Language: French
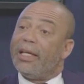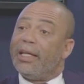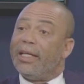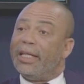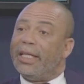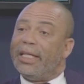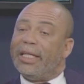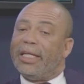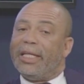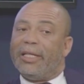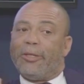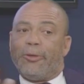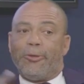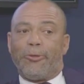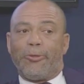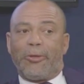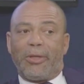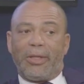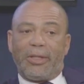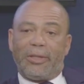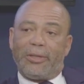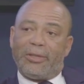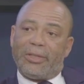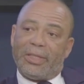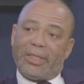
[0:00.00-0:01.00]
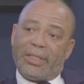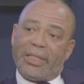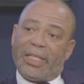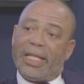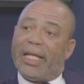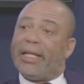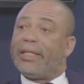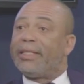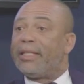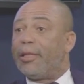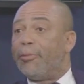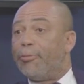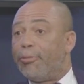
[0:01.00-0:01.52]
Et, il
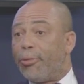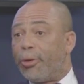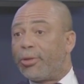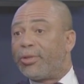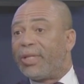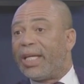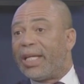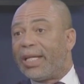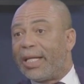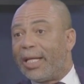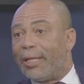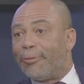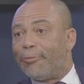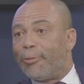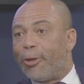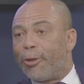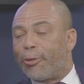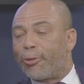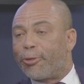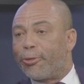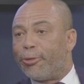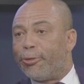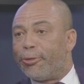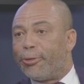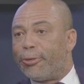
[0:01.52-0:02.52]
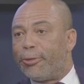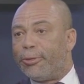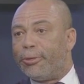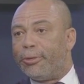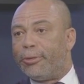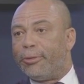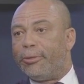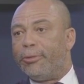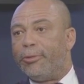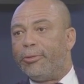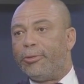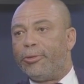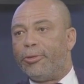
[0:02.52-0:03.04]
est important également que, euh,
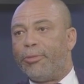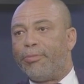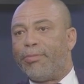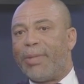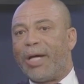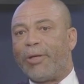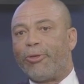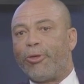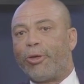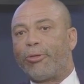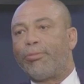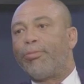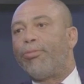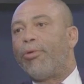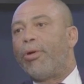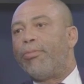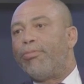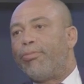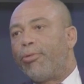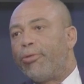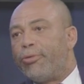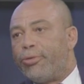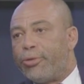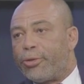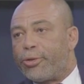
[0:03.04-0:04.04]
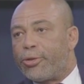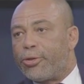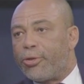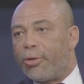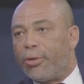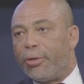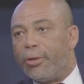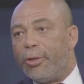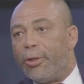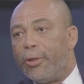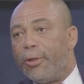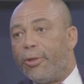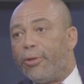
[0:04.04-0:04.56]
de, par notre propre production,